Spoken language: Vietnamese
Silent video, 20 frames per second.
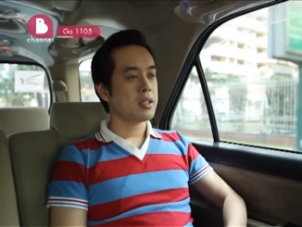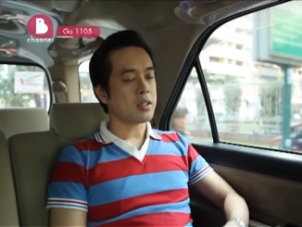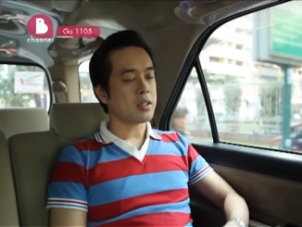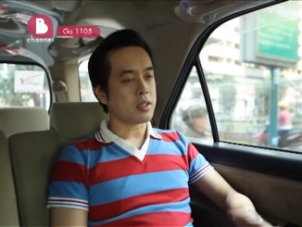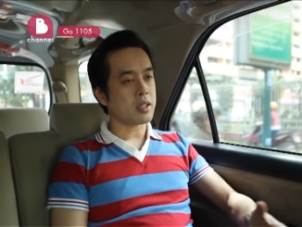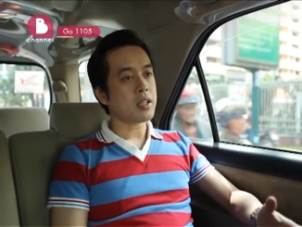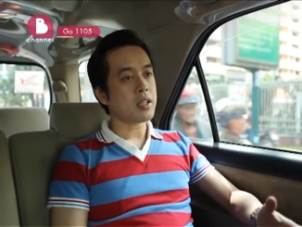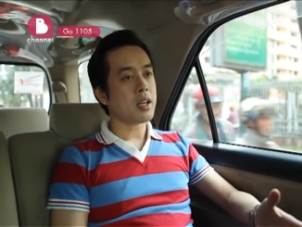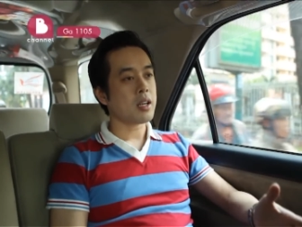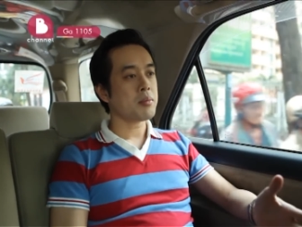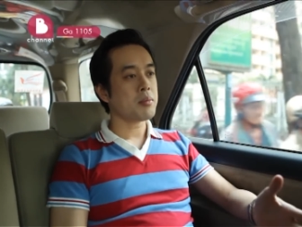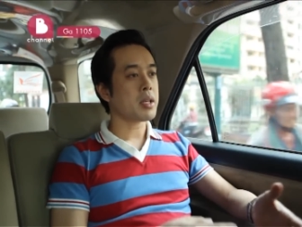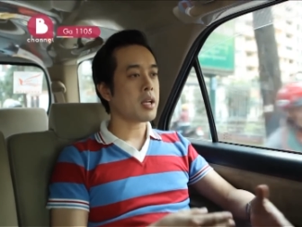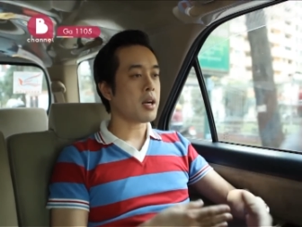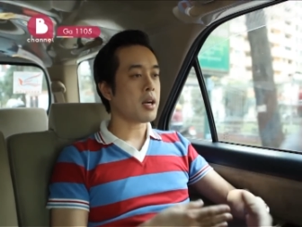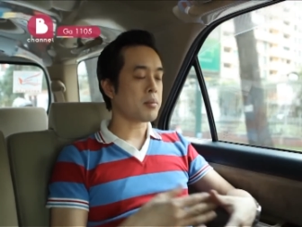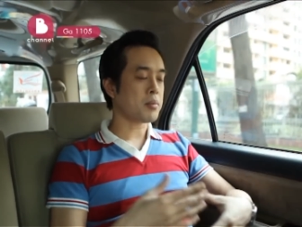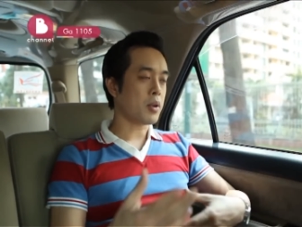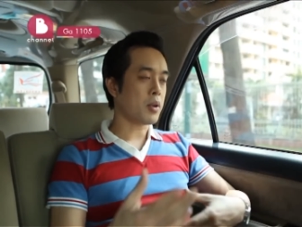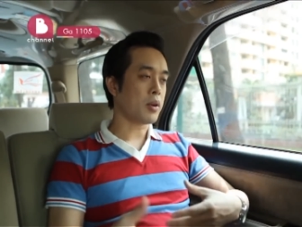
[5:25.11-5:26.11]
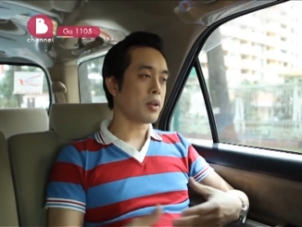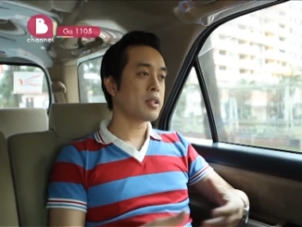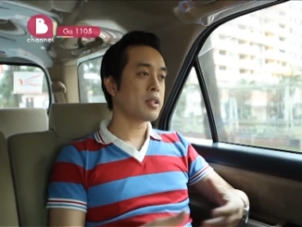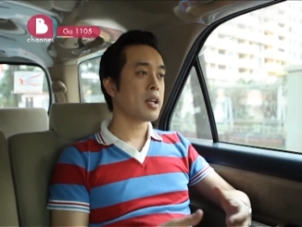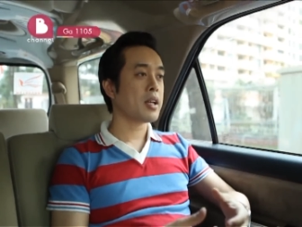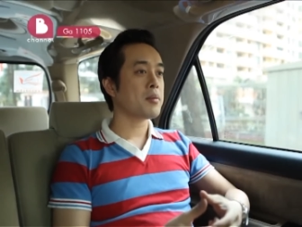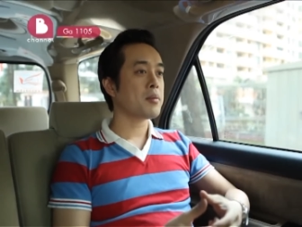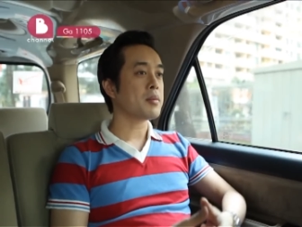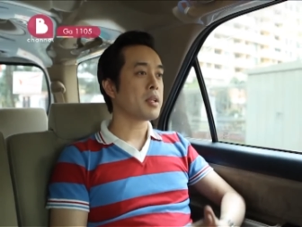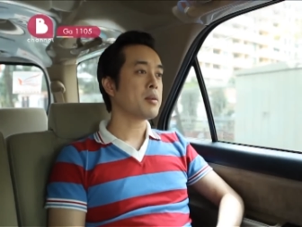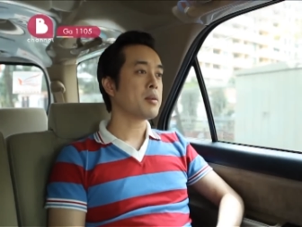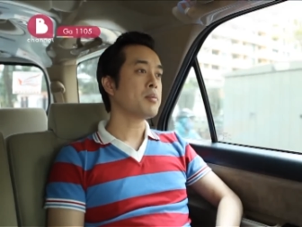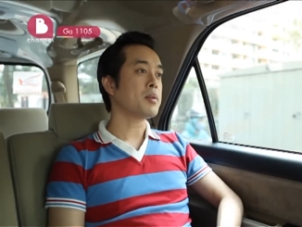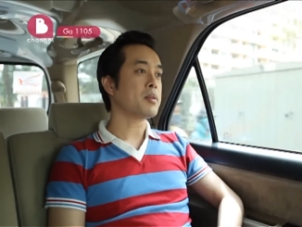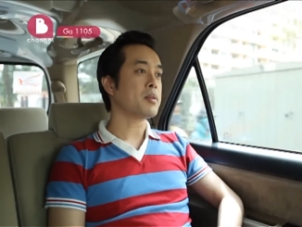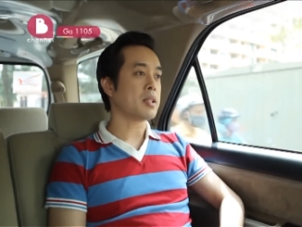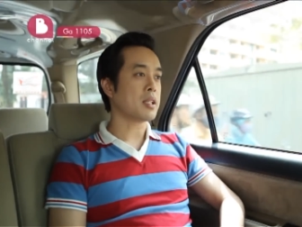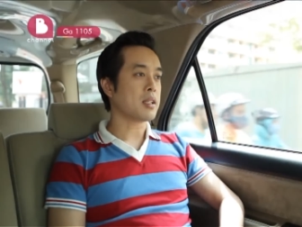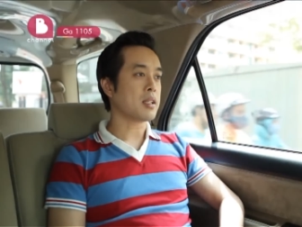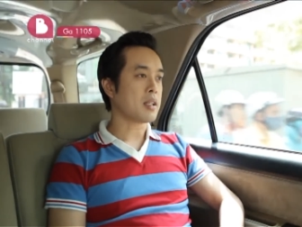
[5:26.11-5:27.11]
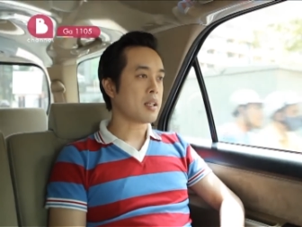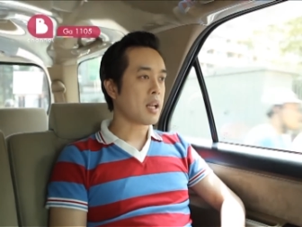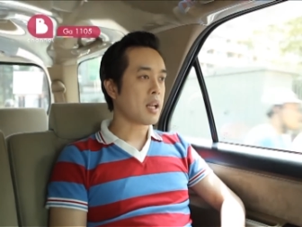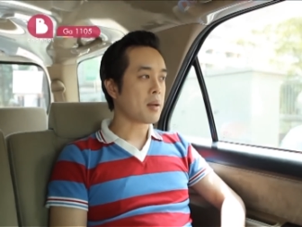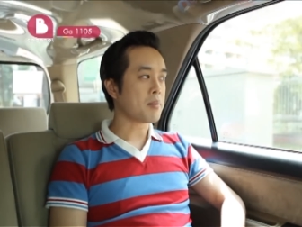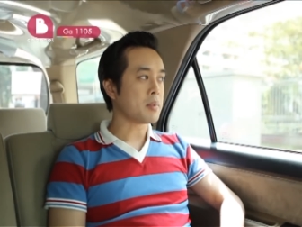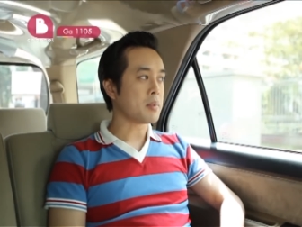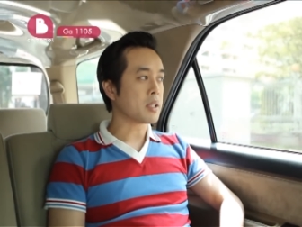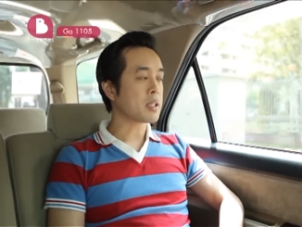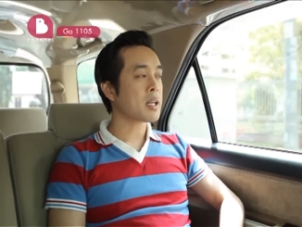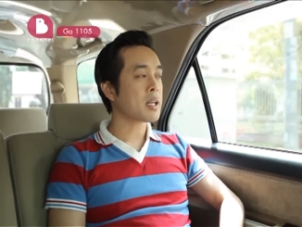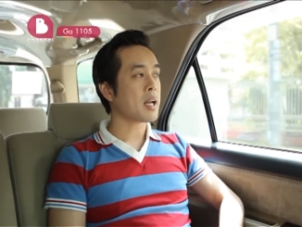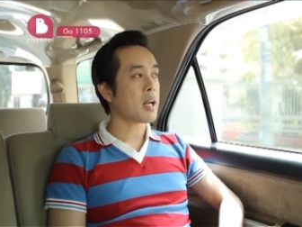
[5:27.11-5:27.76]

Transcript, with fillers: từ cái đó mình học hỏi thêm để mình à, làm những